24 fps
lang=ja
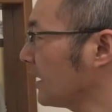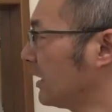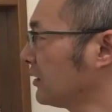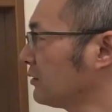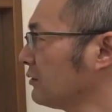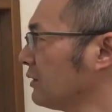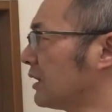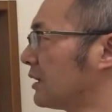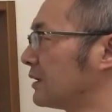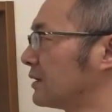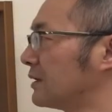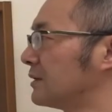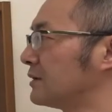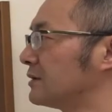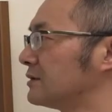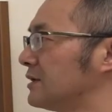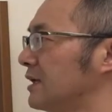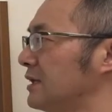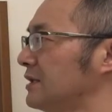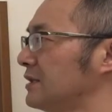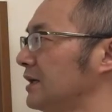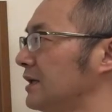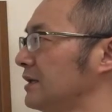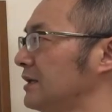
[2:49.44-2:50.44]
あとは
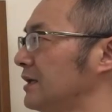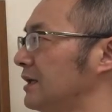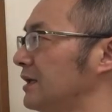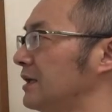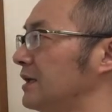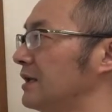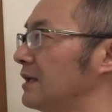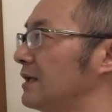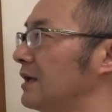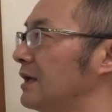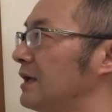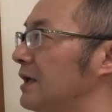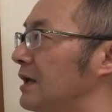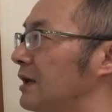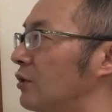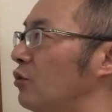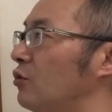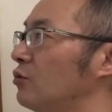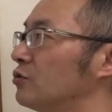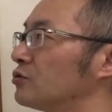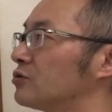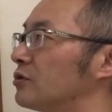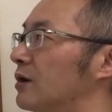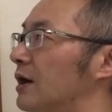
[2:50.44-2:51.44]
全体的に
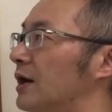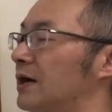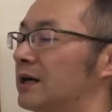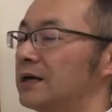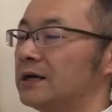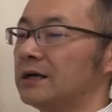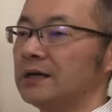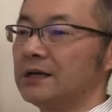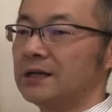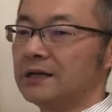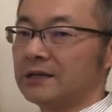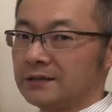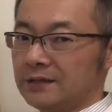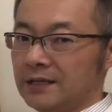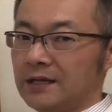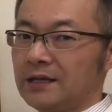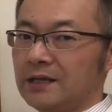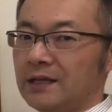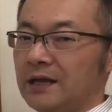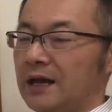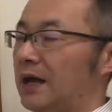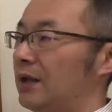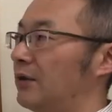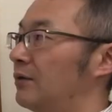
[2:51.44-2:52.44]
酵素が
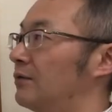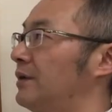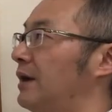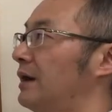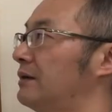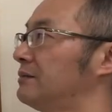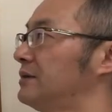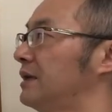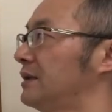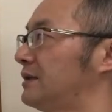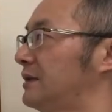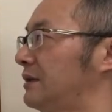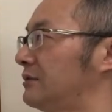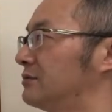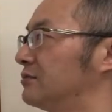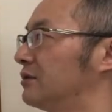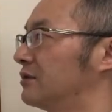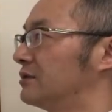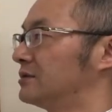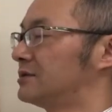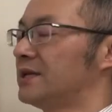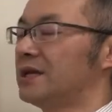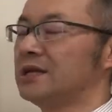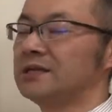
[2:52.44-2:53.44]
ねあのなくなってくる
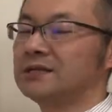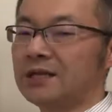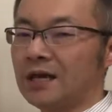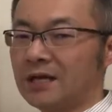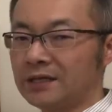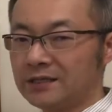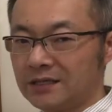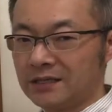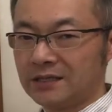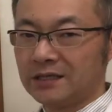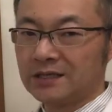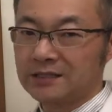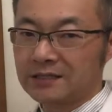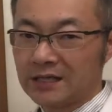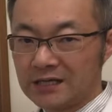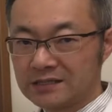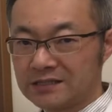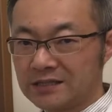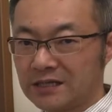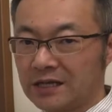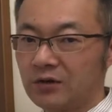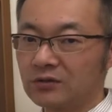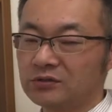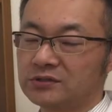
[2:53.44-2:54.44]
と全体的に
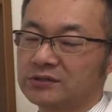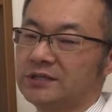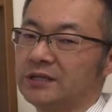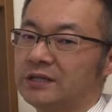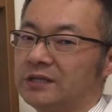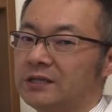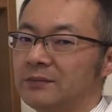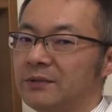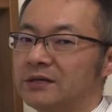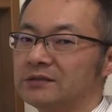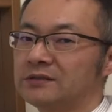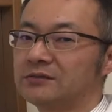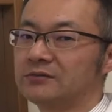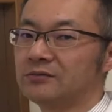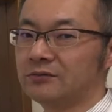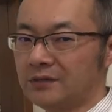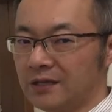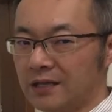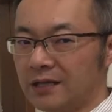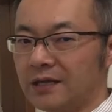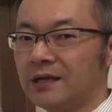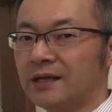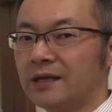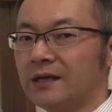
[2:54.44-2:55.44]
代謝が落ちてきますの
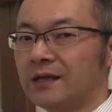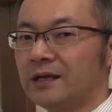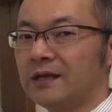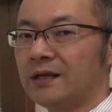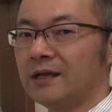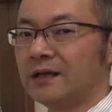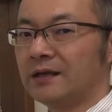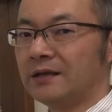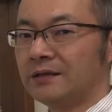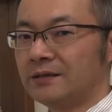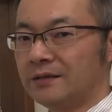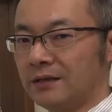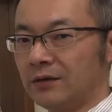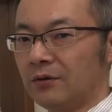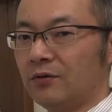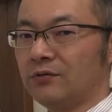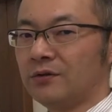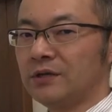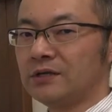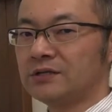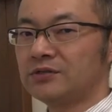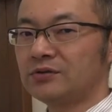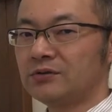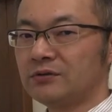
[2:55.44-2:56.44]
でね、
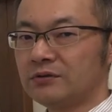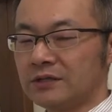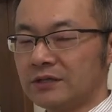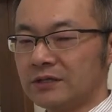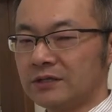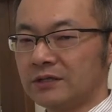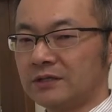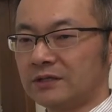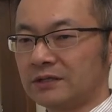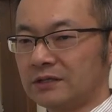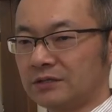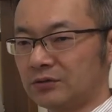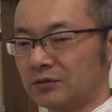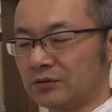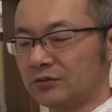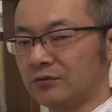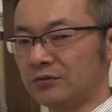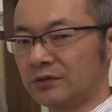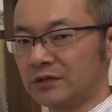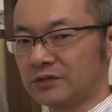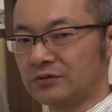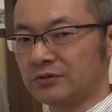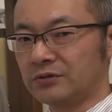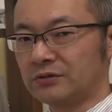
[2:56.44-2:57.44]
同じように人
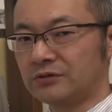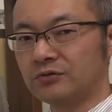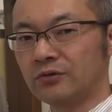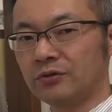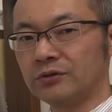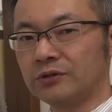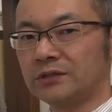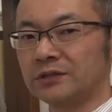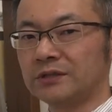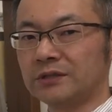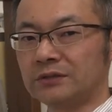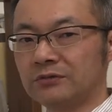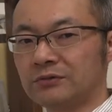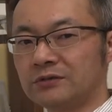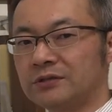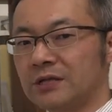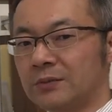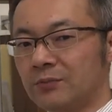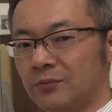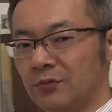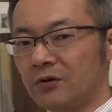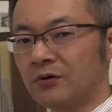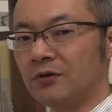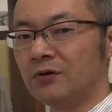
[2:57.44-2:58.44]
と同じように動いてたとし
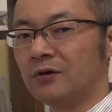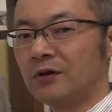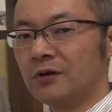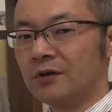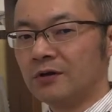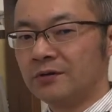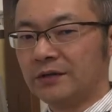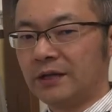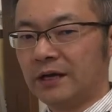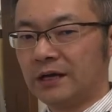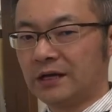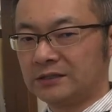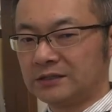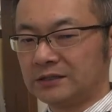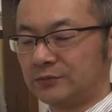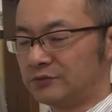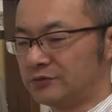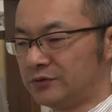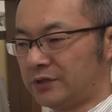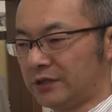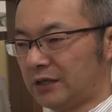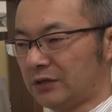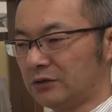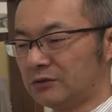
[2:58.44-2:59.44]
てもなんか自
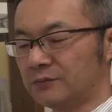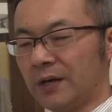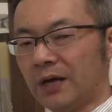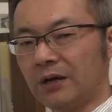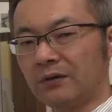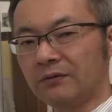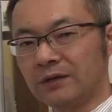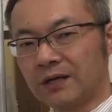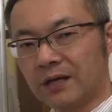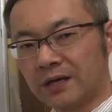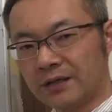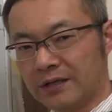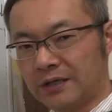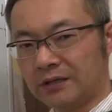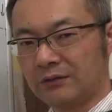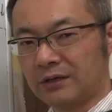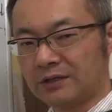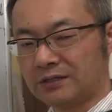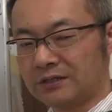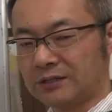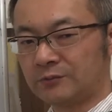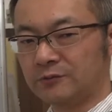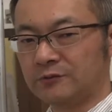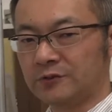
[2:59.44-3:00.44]
分だけうまくいかないと
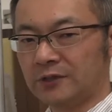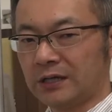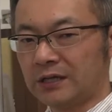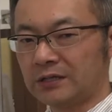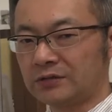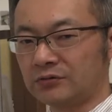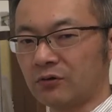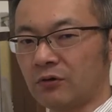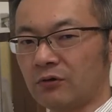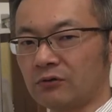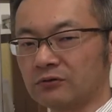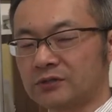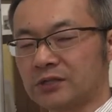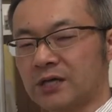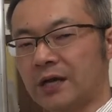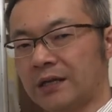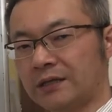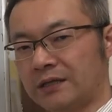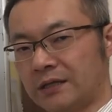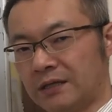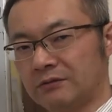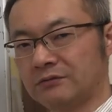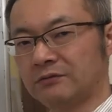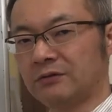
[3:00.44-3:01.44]
か自分だけすごく疲
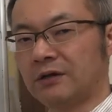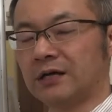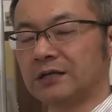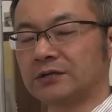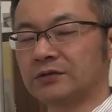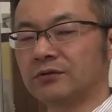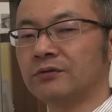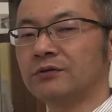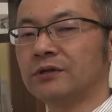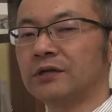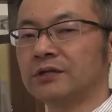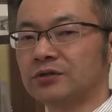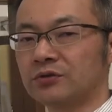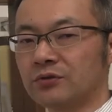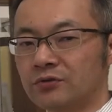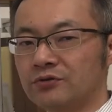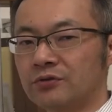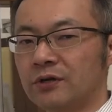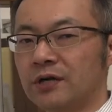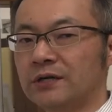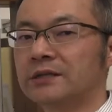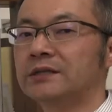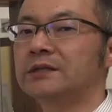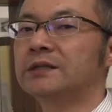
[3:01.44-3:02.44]
れているとかそんな症
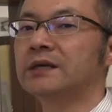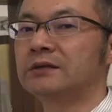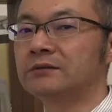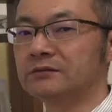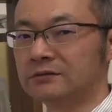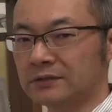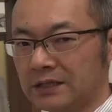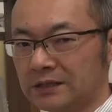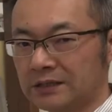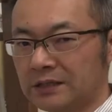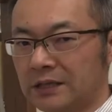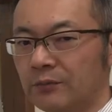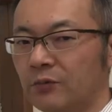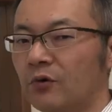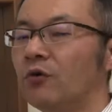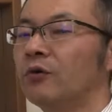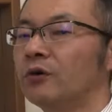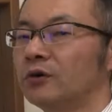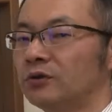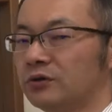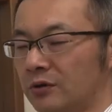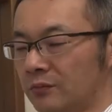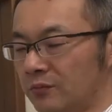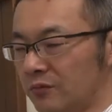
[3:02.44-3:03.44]
状が出てくる方も
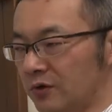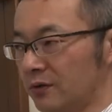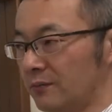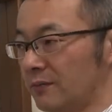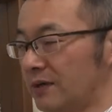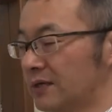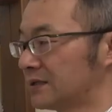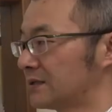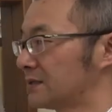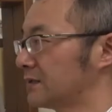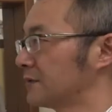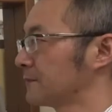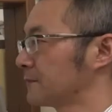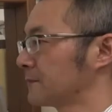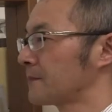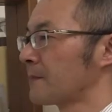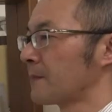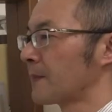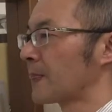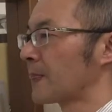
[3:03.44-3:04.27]
多いと思います。